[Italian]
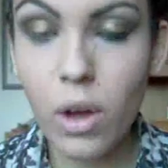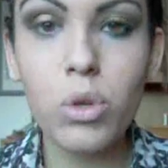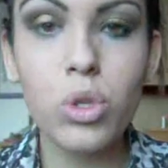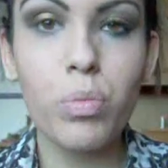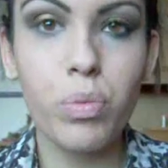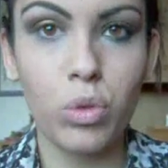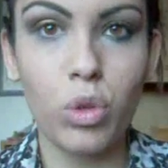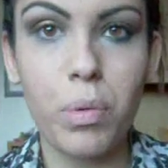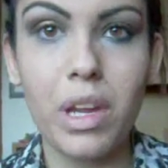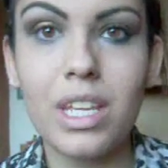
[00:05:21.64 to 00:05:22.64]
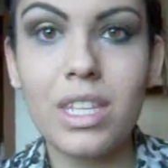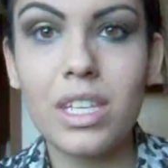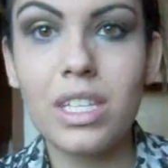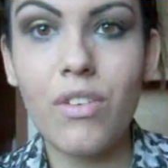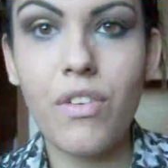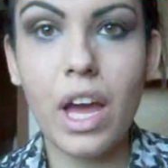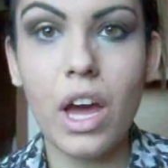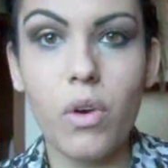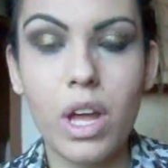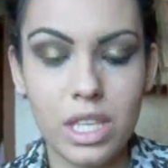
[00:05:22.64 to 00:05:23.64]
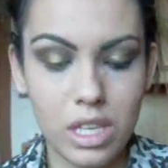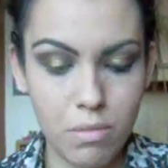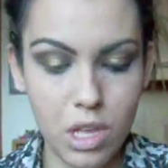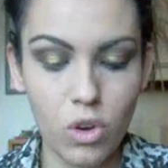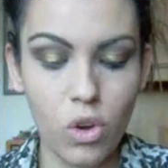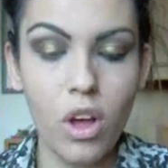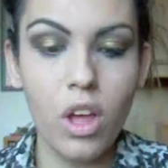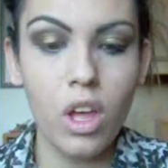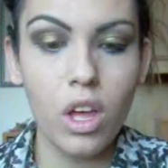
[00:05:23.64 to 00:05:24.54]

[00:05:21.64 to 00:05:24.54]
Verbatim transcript: a questo punto per intensificare un attimino